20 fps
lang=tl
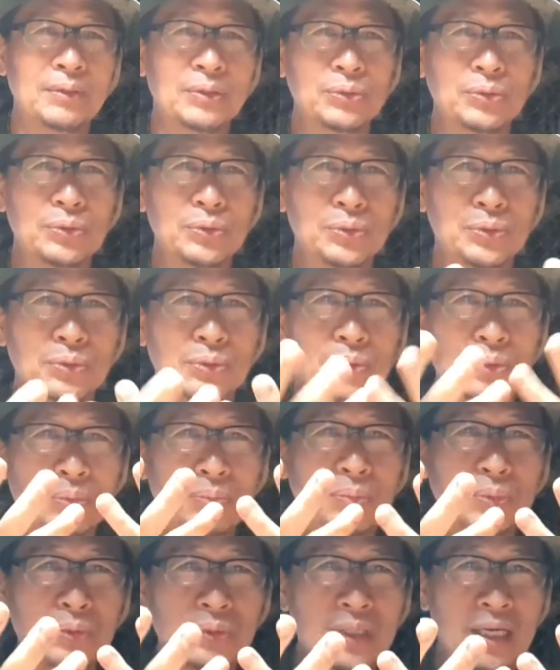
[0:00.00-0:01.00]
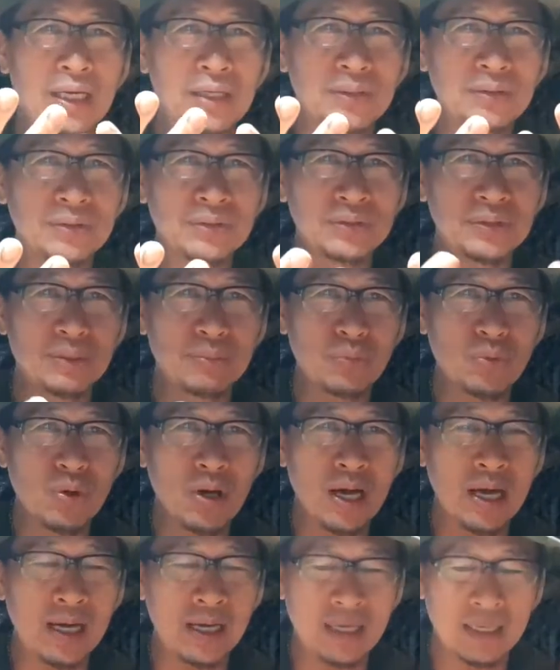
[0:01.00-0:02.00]
Masusunog po tayo sa
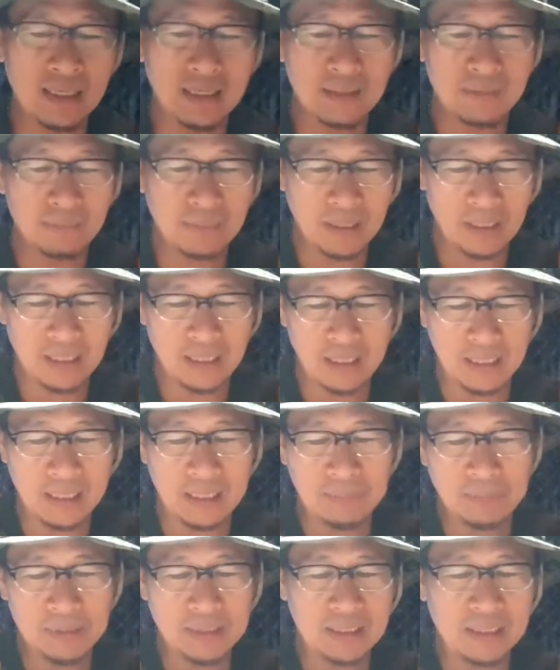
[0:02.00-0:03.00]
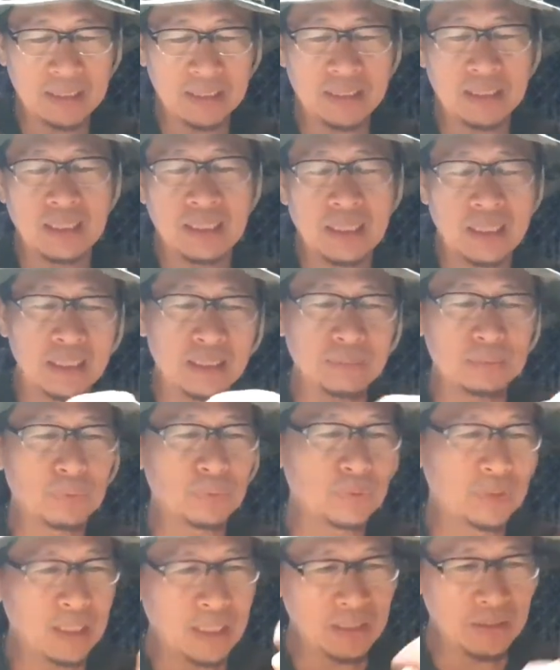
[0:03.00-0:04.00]
mukha, mga kapatid. Ingat po
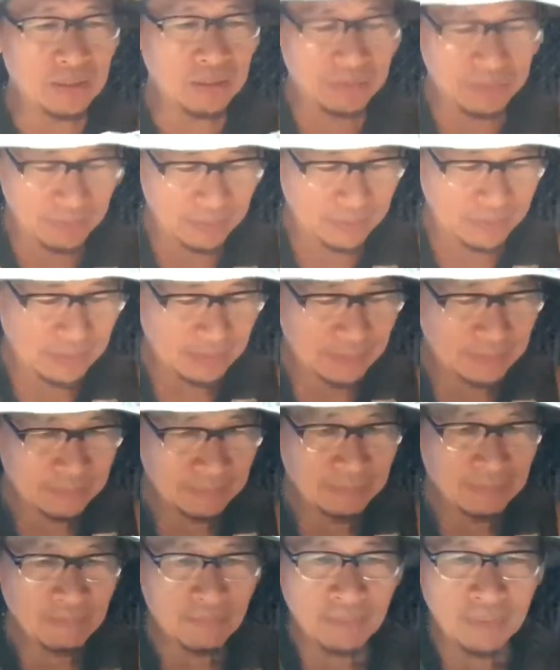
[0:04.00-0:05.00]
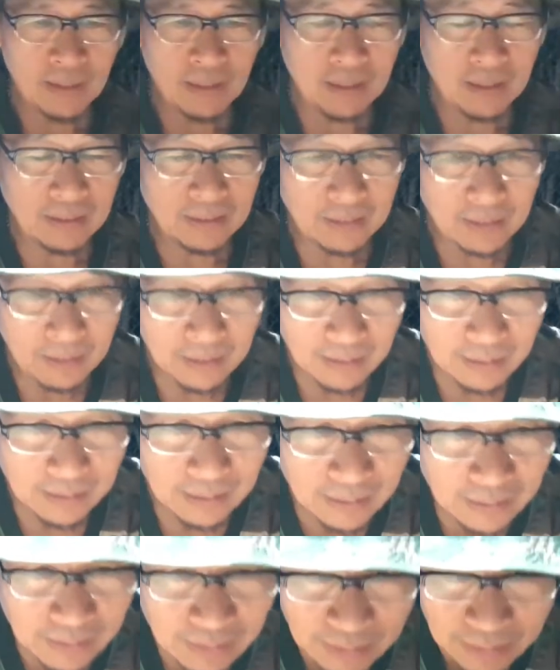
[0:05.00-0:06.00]
tayo. At
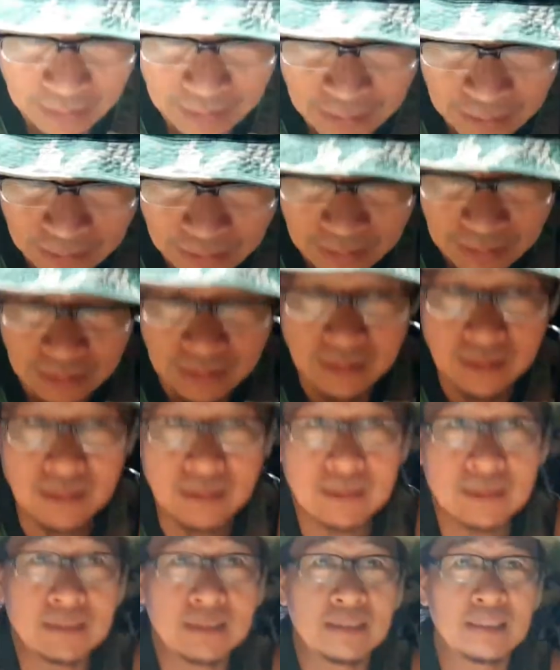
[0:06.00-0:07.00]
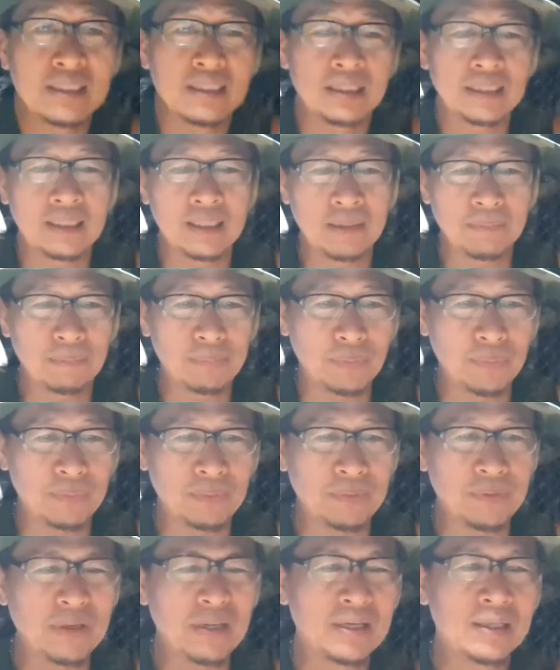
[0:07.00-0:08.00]
uh, yan po.
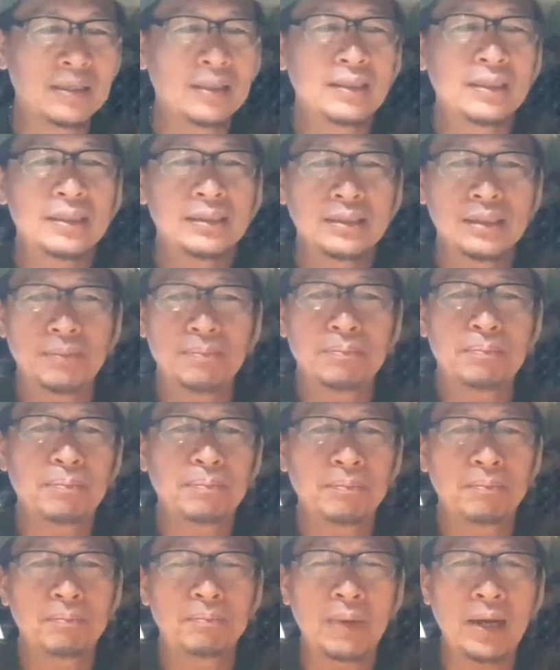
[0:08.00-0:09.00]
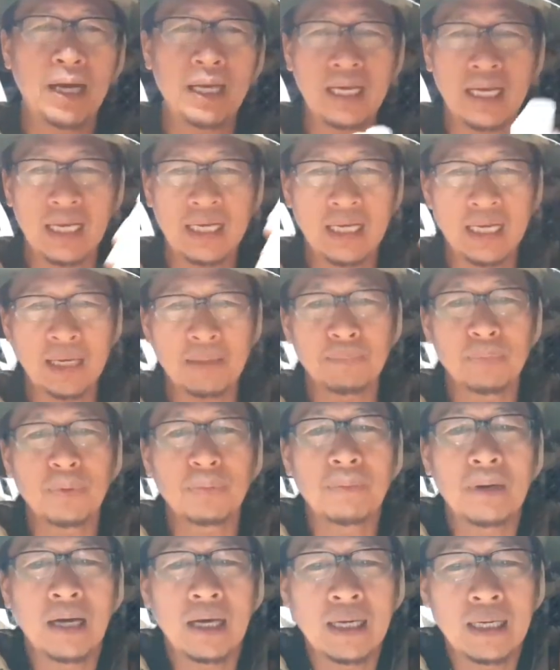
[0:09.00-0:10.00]
Sa paalala lang po
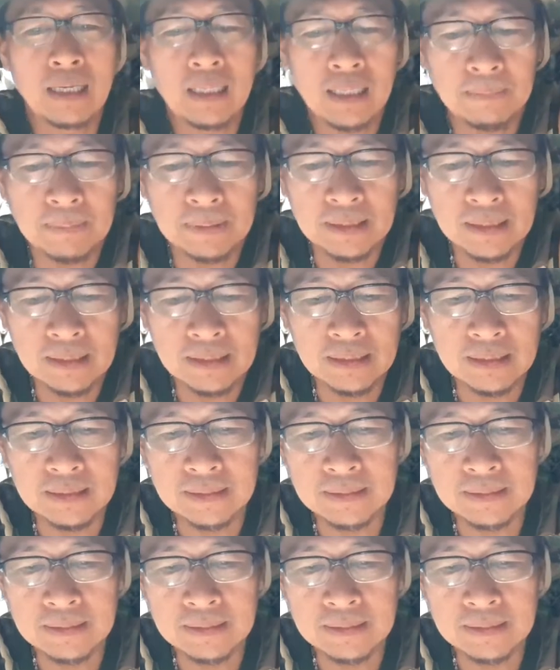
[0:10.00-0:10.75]
mga kapatid.